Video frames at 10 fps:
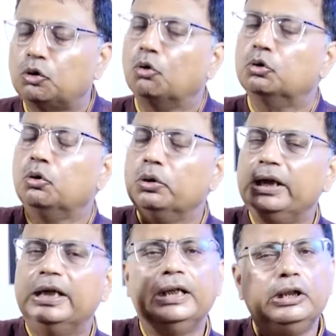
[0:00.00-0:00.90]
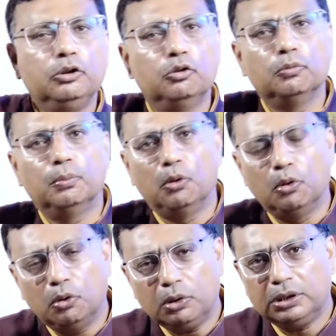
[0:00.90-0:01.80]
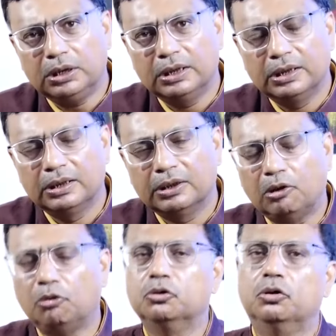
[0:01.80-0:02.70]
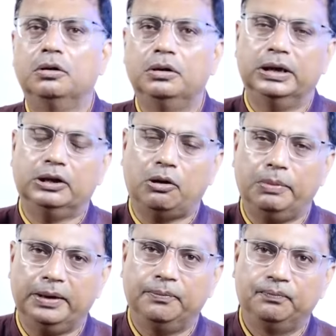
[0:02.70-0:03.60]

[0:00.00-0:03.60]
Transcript: ততই হিন্দু ভোট কনসলিডেট হবে